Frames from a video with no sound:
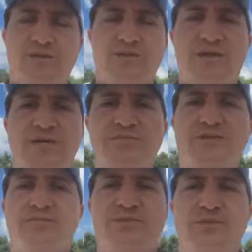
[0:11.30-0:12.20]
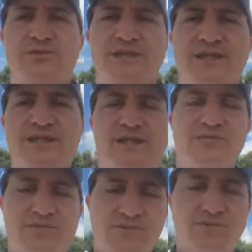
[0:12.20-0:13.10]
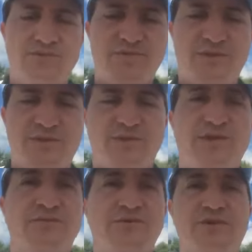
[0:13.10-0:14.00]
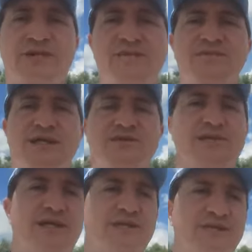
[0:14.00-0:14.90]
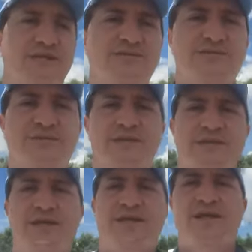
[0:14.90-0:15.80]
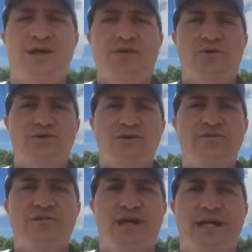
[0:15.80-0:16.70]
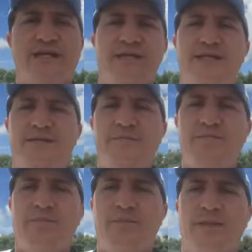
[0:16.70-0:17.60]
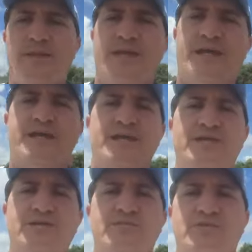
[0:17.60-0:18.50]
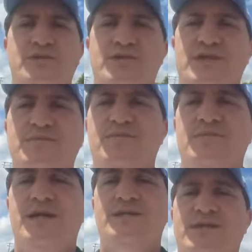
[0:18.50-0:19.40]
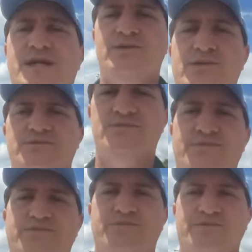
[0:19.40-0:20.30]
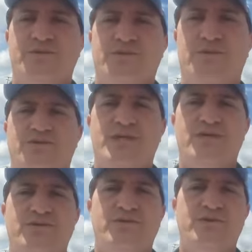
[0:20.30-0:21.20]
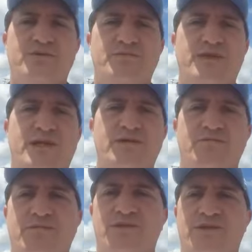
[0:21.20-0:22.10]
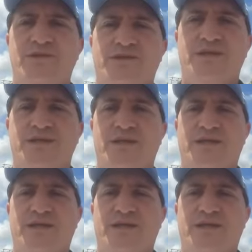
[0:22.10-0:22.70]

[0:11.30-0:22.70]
do campo de pouso aqui de Ipu, o pessoal chama de campo de aviação, onde aqui, aqui nesse município baixavam os aviões de pequeno porte.